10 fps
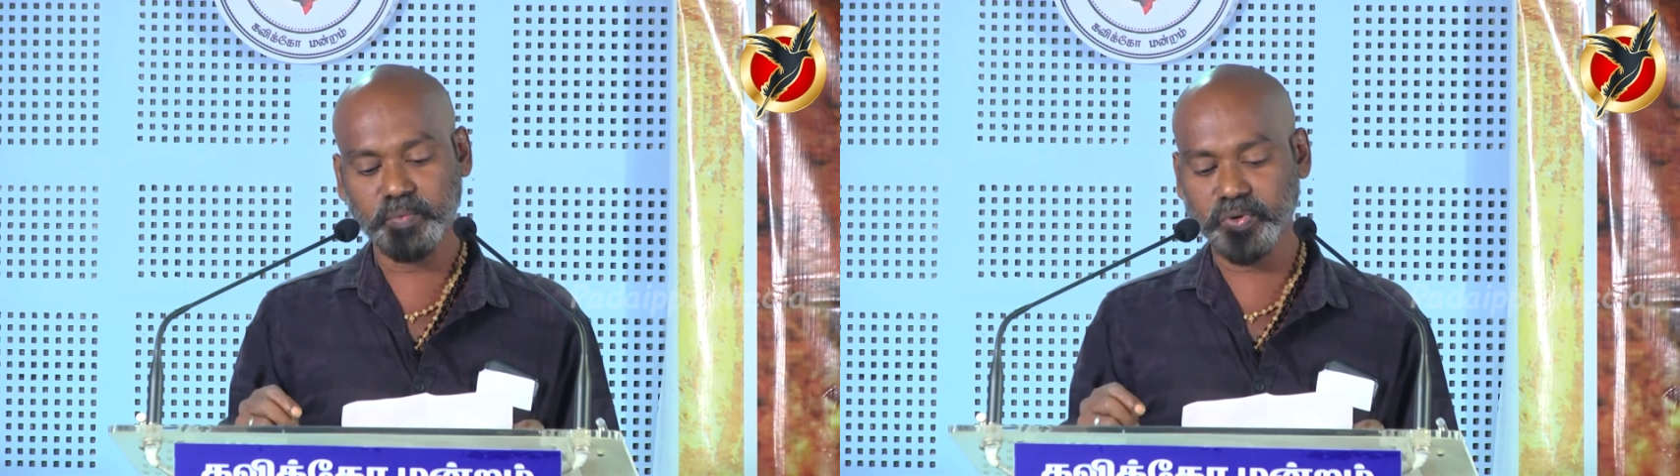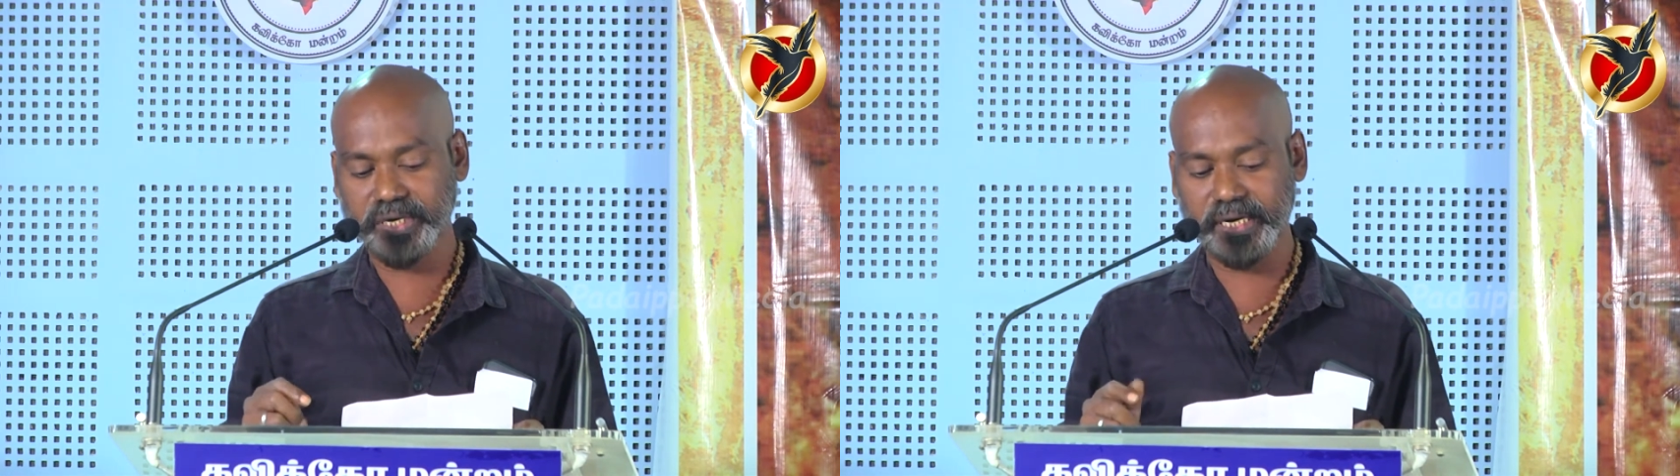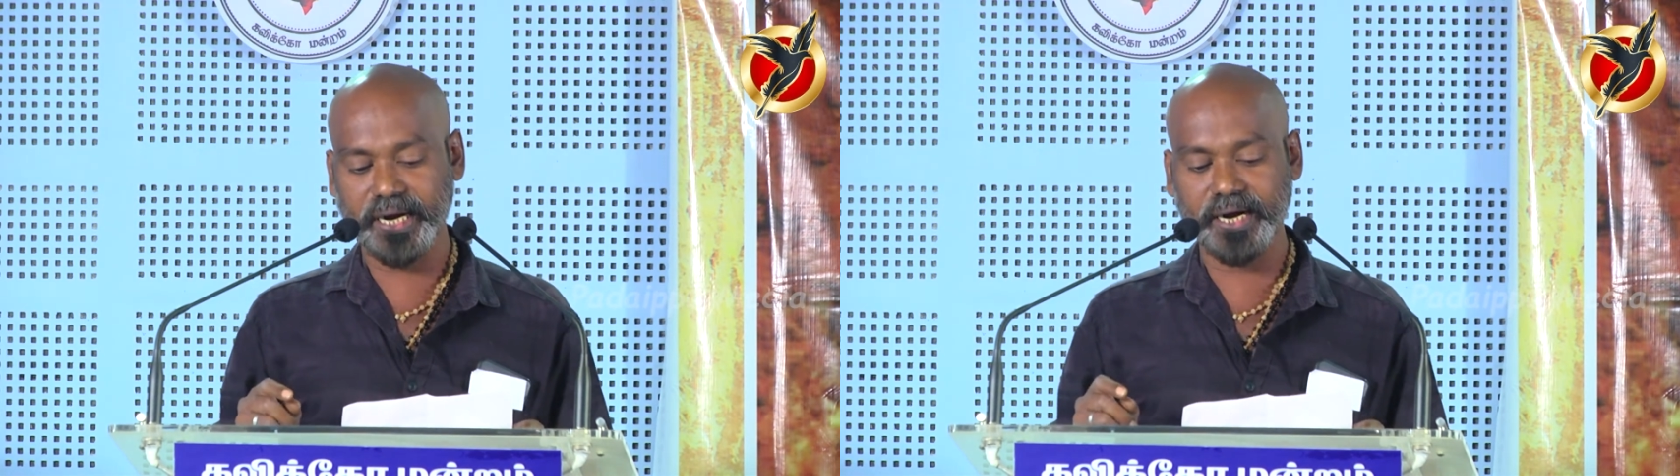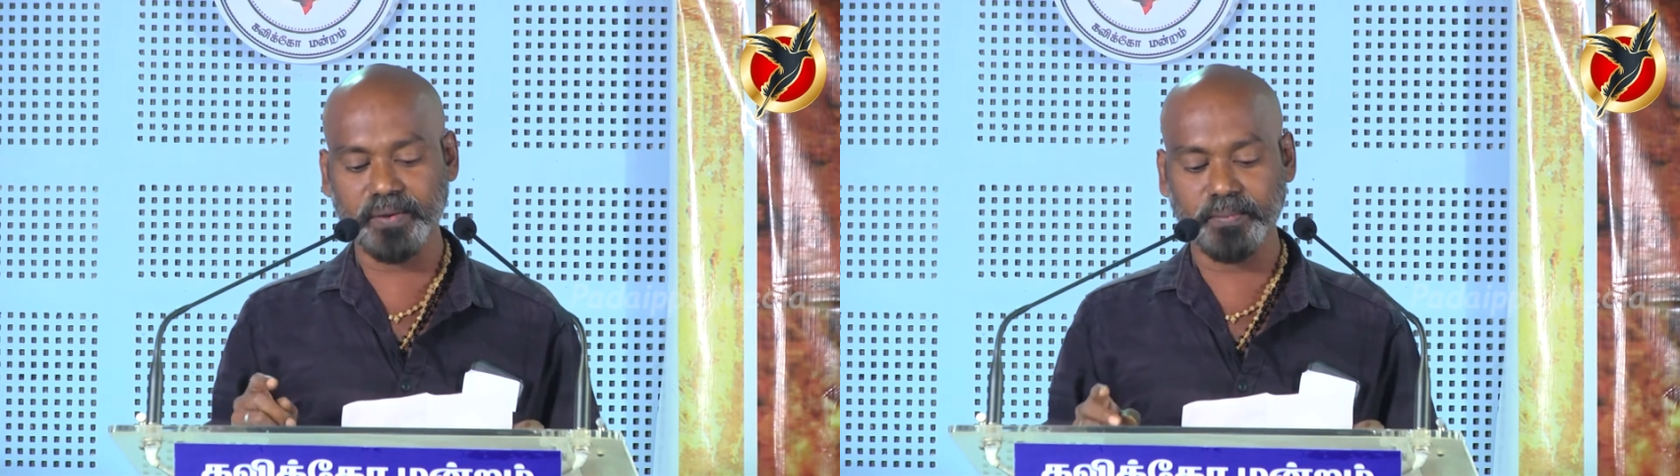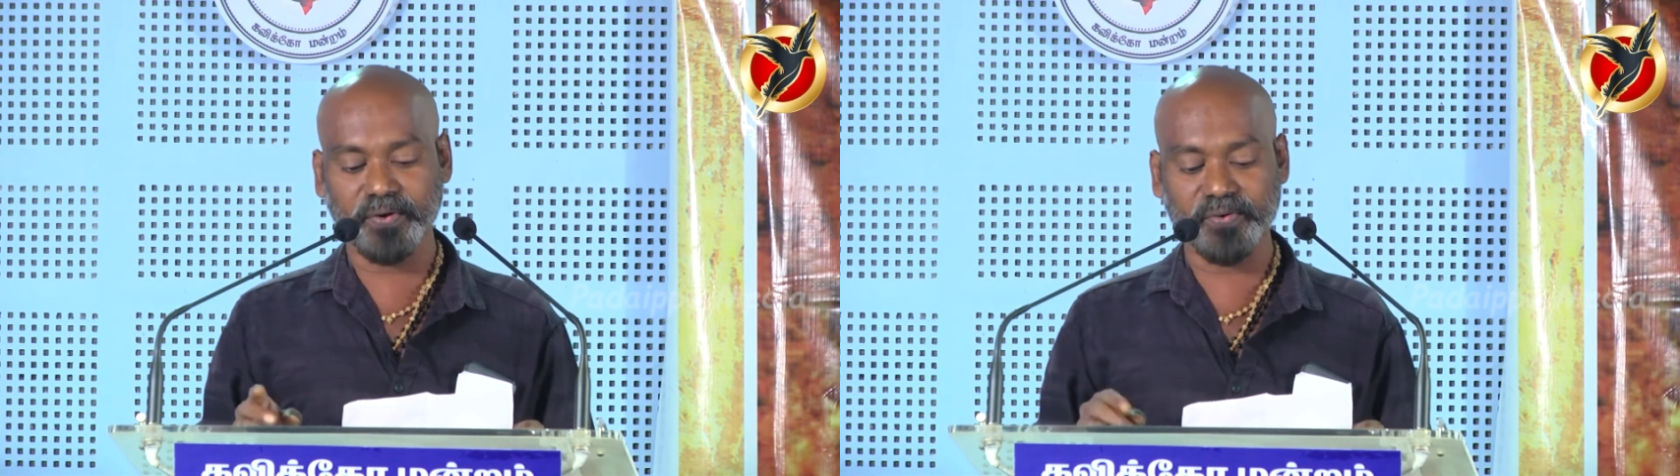
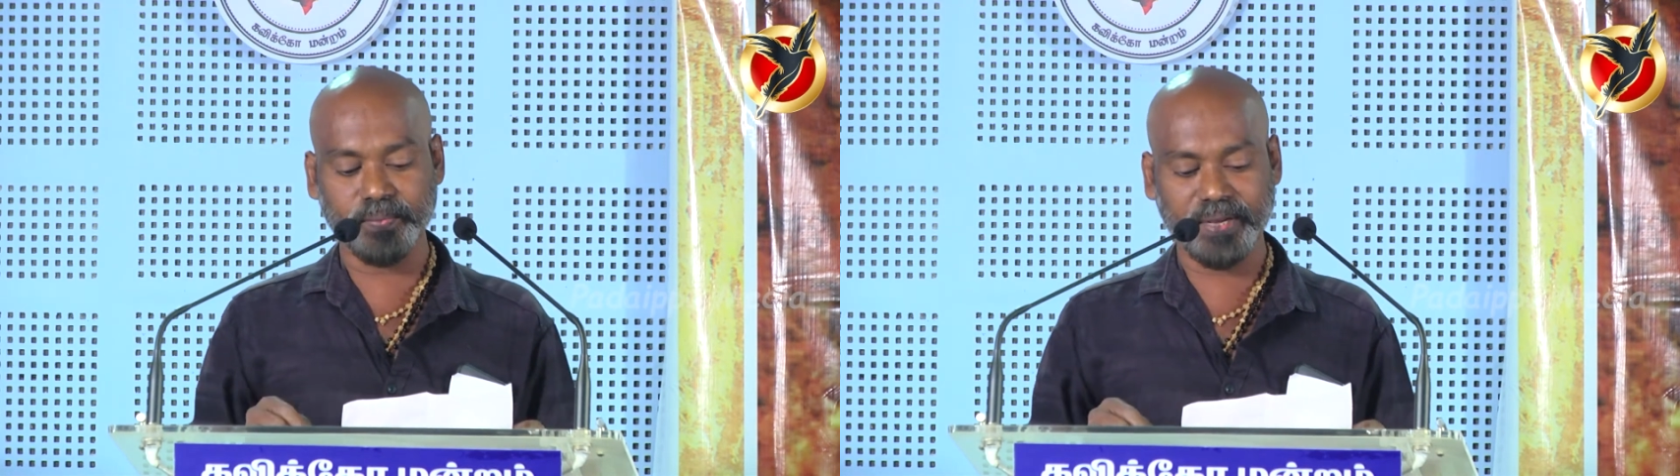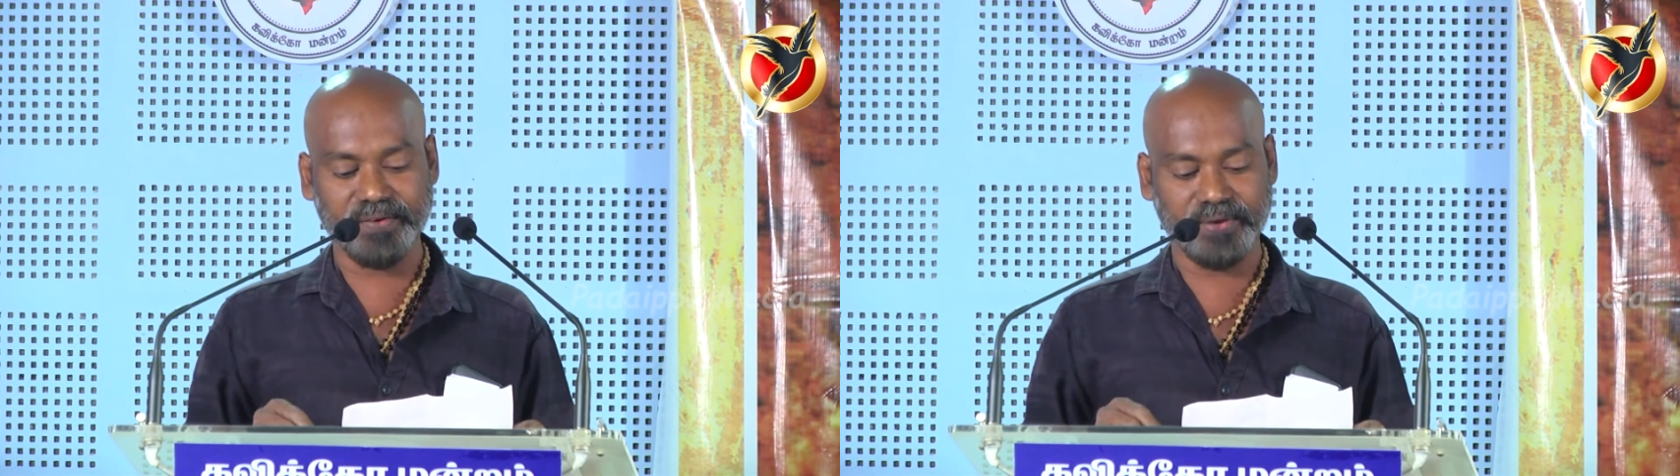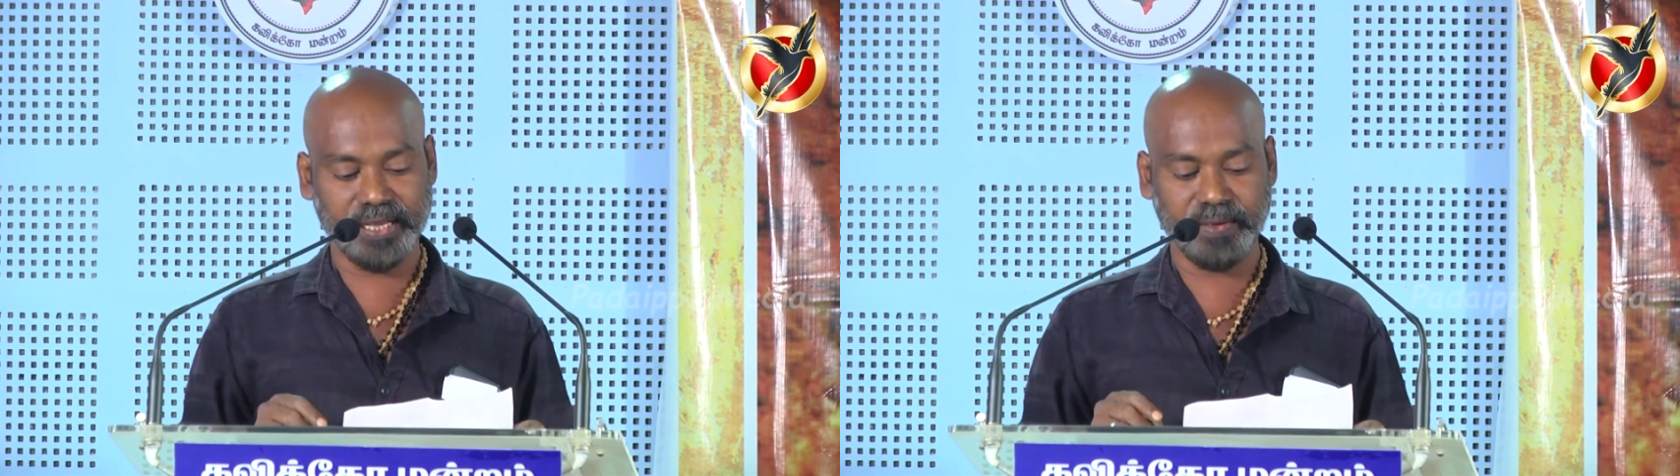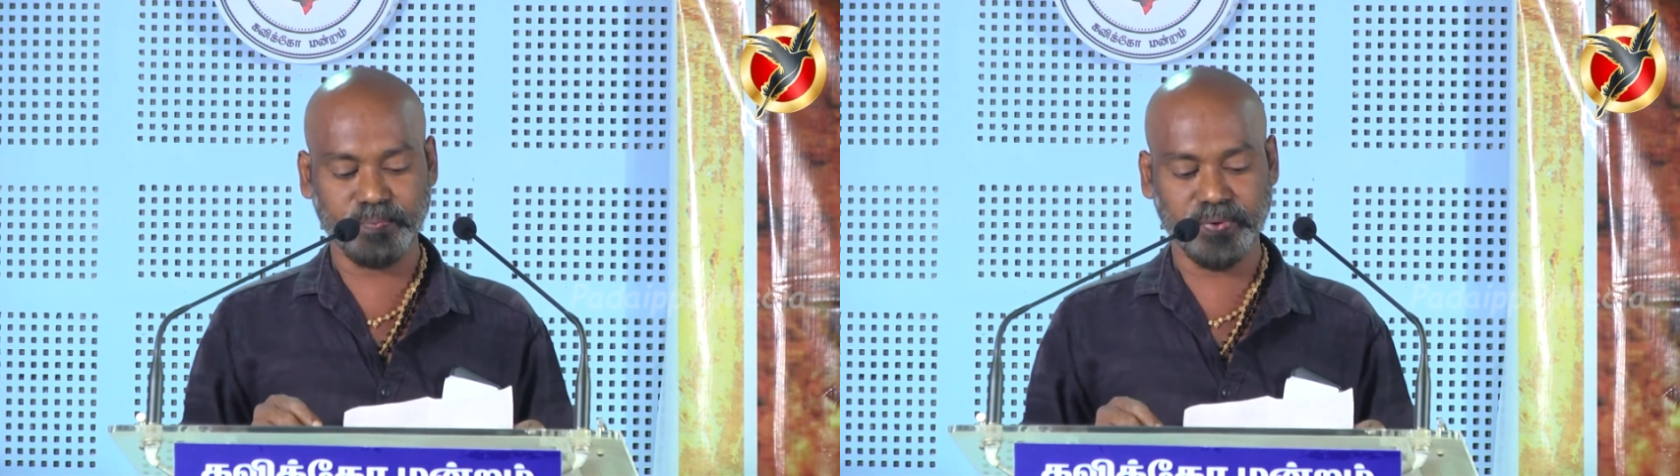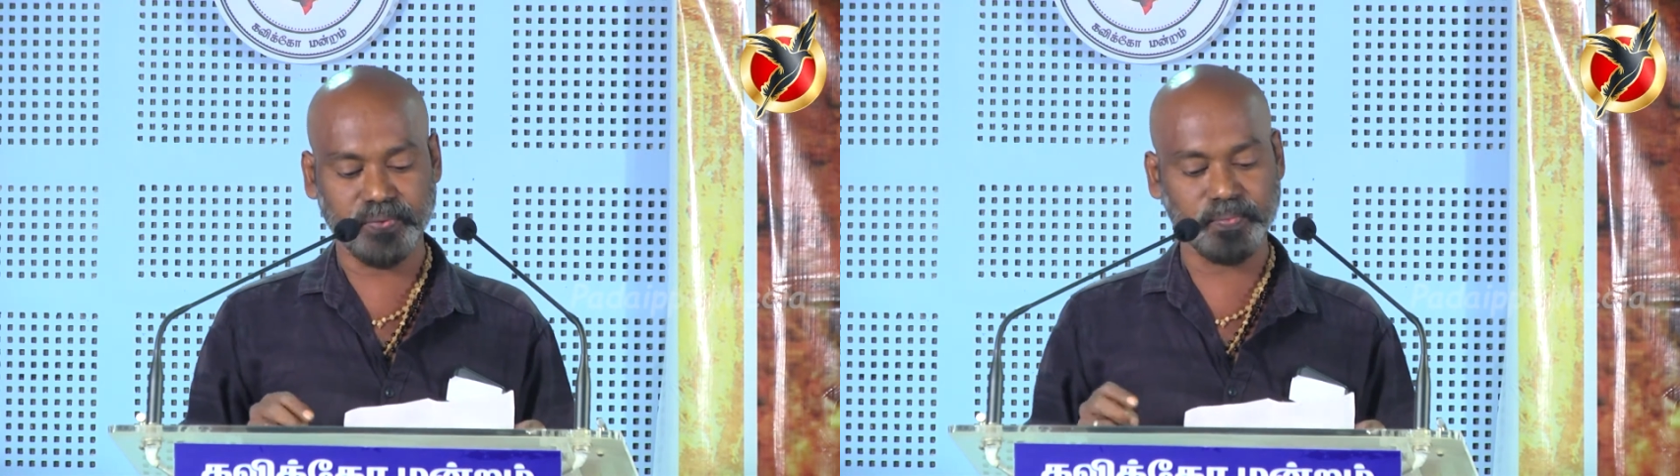முற்றுகையிடும் மௌனமே
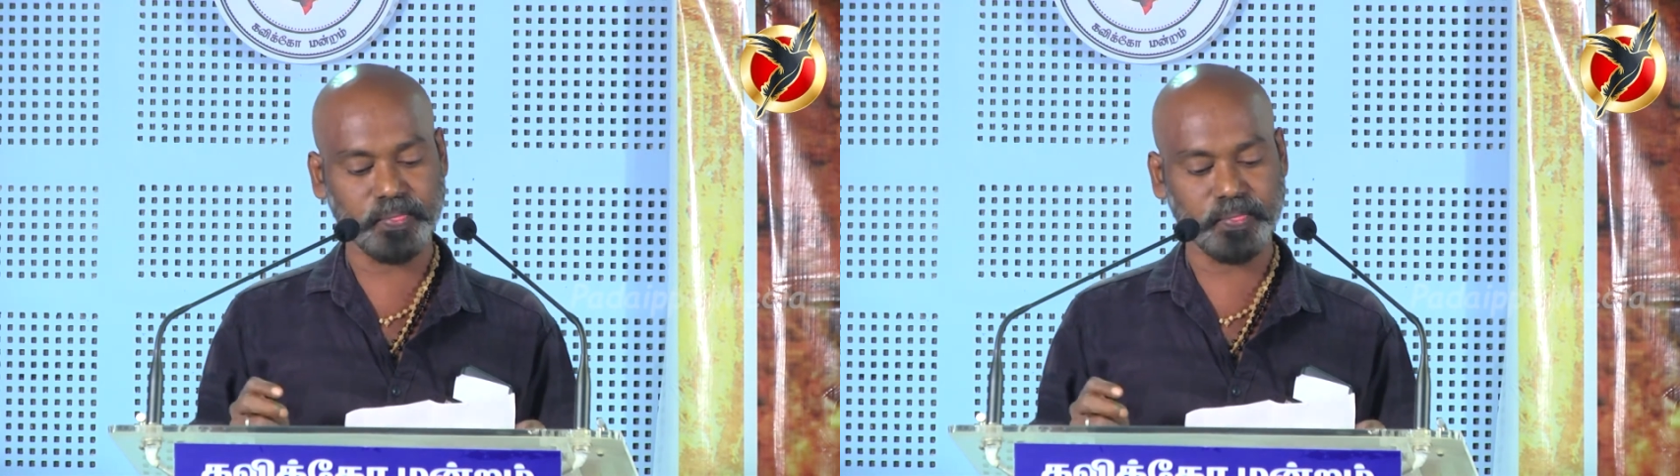விலகிப்போ